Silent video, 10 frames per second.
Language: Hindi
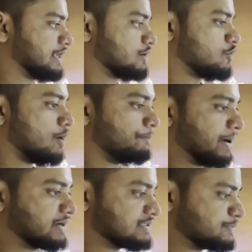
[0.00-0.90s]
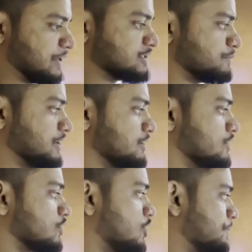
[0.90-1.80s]
एक कॉम्पैक्ट स्पेस में
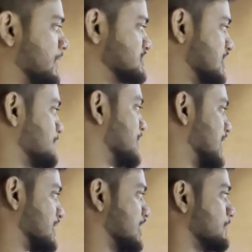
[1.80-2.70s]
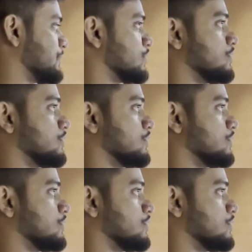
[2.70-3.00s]
कॉम्पैक्ट जगह पे लाके